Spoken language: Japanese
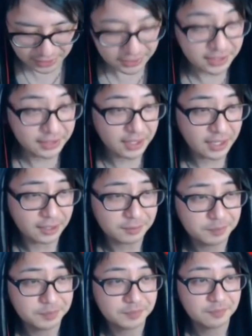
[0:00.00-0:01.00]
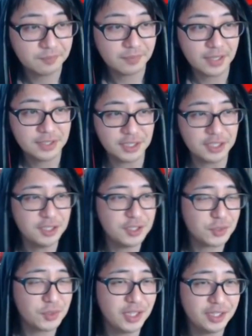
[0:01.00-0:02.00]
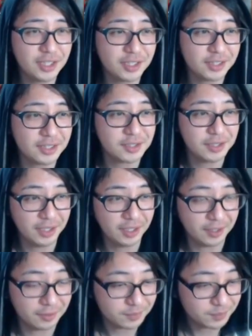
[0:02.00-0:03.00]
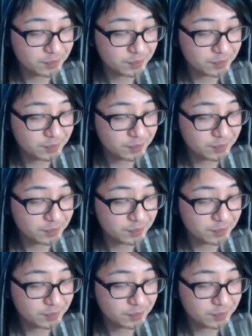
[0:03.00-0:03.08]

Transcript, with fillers: 残念だ。ぜひ一緒にやりたかったですね。